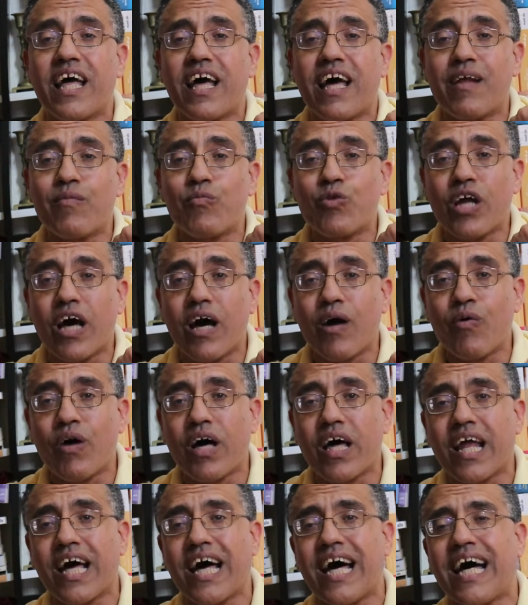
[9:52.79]

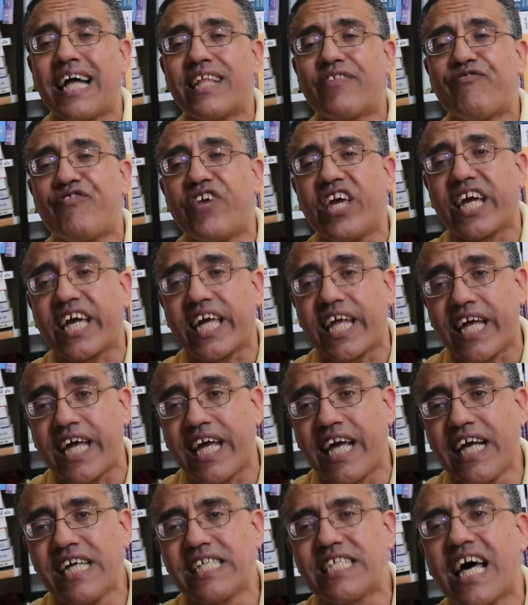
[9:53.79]
المناورات في
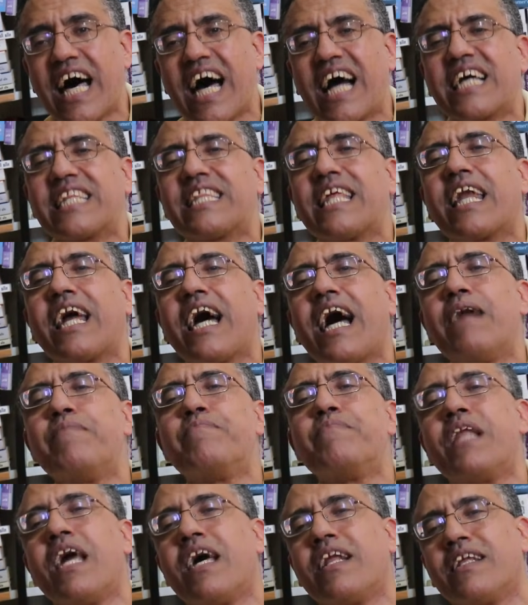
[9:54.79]
كريت أكثر
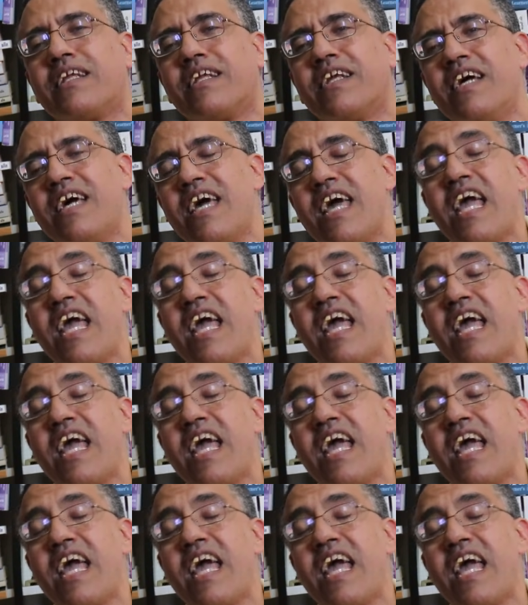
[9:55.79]
أمنا